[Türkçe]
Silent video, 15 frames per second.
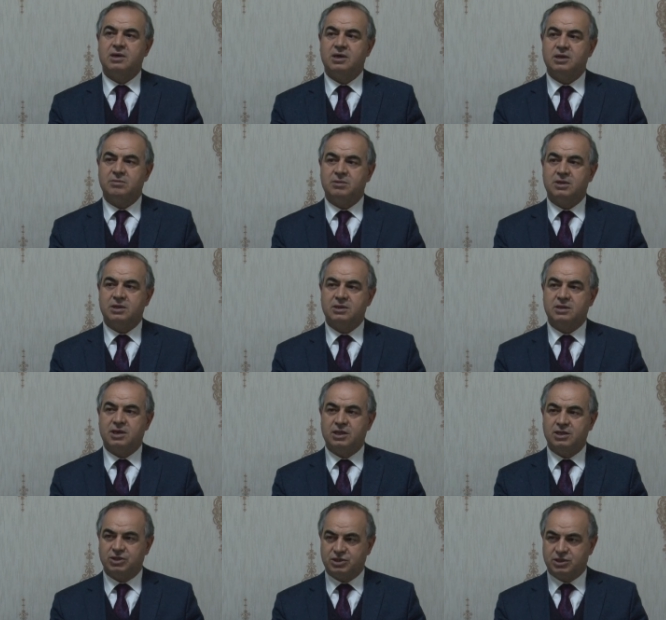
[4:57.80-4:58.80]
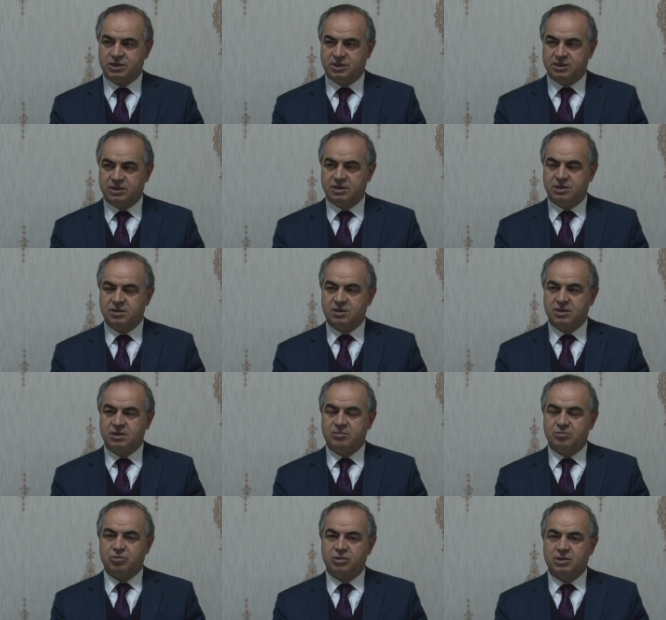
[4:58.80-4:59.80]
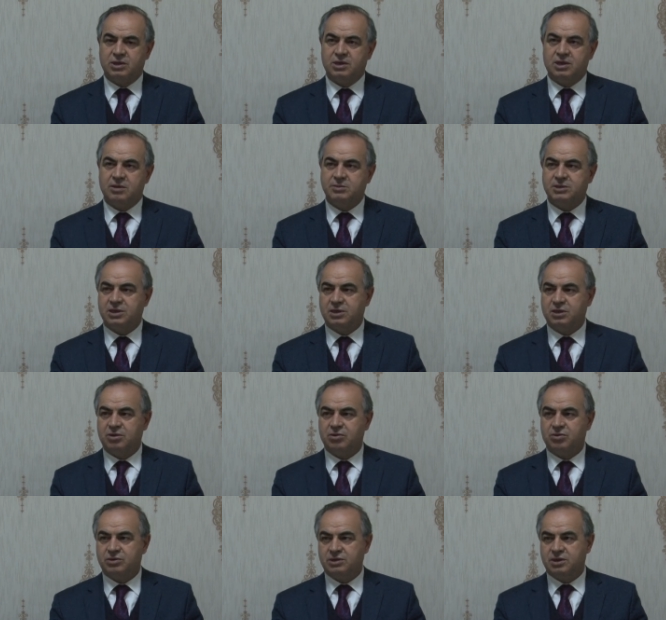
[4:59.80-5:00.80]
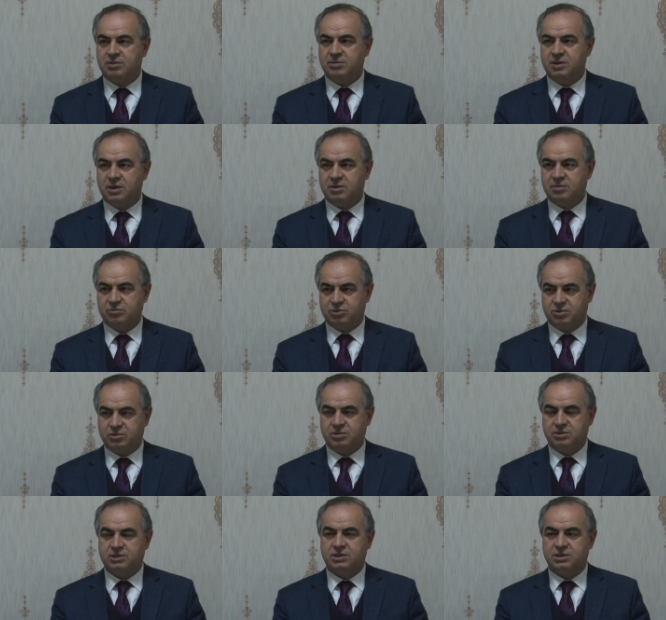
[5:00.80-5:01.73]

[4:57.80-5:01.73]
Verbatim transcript: hanımların el işlerini bunları hem sergiliyoruz hem de bunun